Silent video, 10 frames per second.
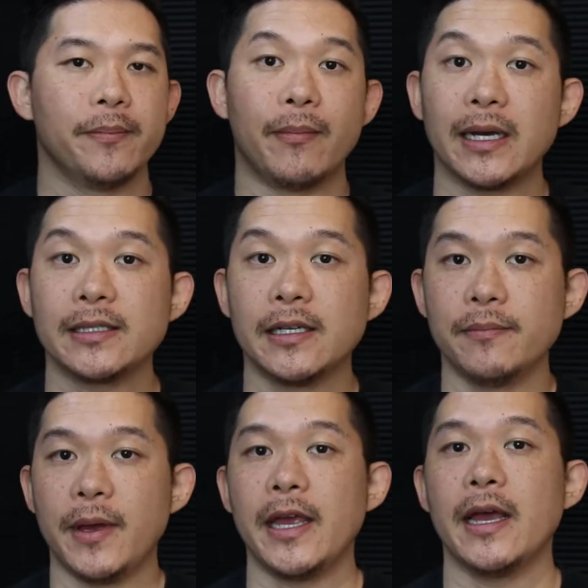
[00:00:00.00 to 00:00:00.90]
mas
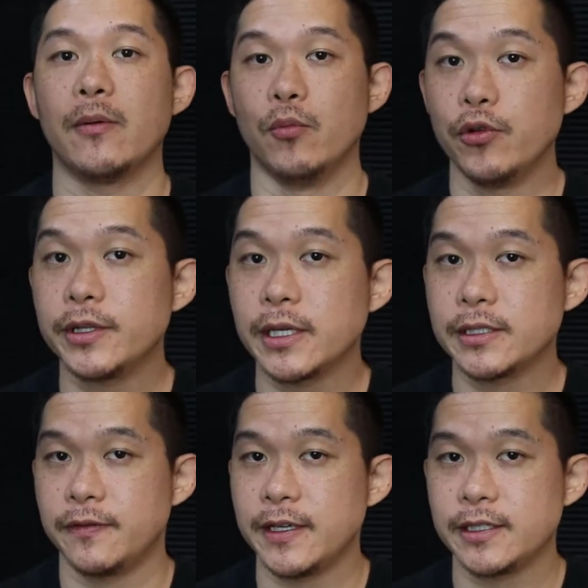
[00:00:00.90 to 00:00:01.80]
também
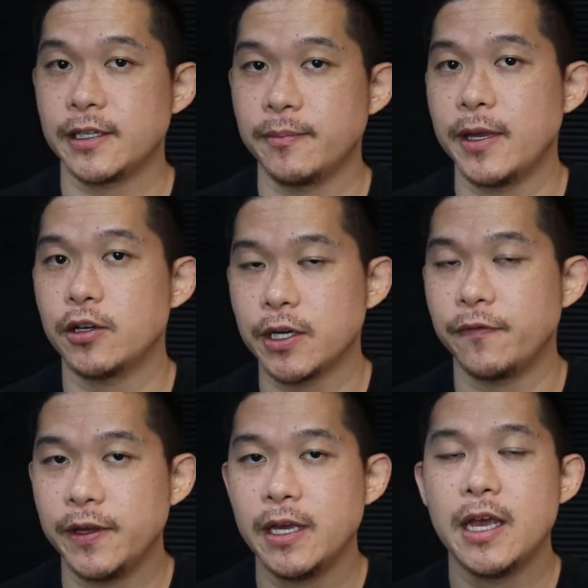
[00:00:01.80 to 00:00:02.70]
muitas vezes também eu já
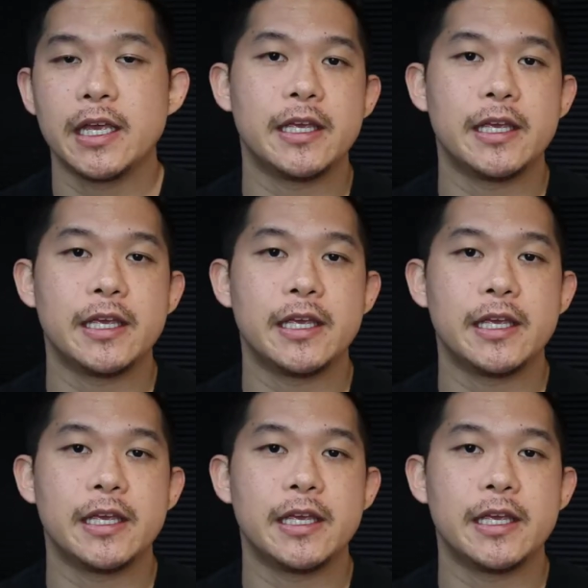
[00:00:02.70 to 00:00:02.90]
vi